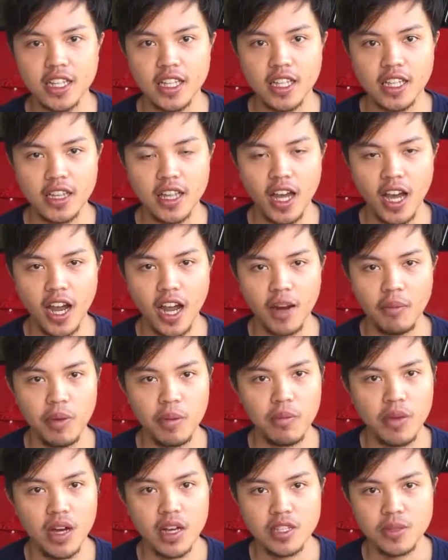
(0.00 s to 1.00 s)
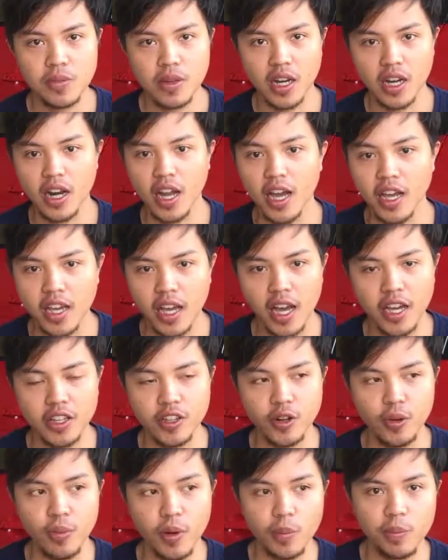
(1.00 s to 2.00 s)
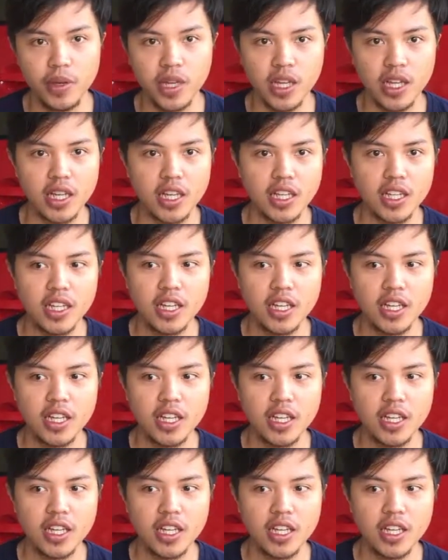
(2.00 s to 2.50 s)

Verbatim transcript: kita akan membahas mengenai hidropopik.